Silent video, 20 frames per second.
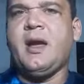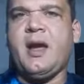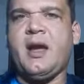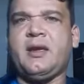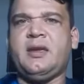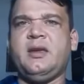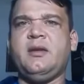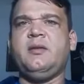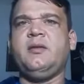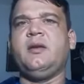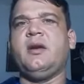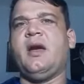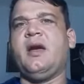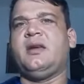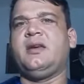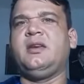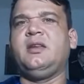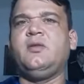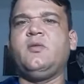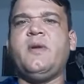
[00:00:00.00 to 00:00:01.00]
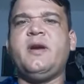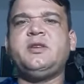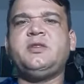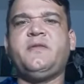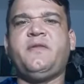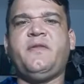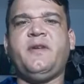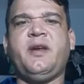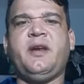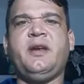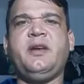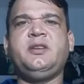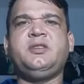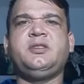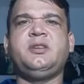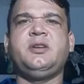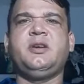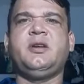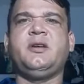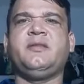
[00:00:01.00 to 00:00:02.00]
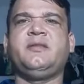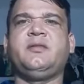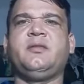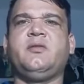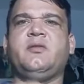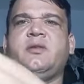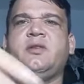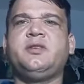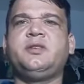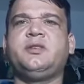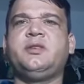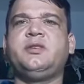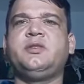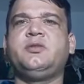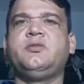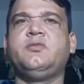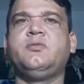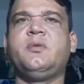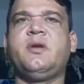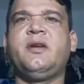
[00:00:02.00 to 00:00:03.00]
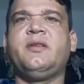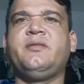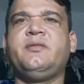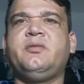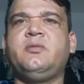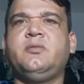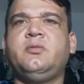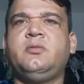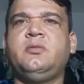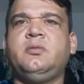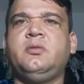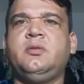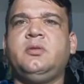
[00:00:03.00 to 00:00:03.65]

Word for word: aqui, aqui não é diferente em relação ao restante do Brasil,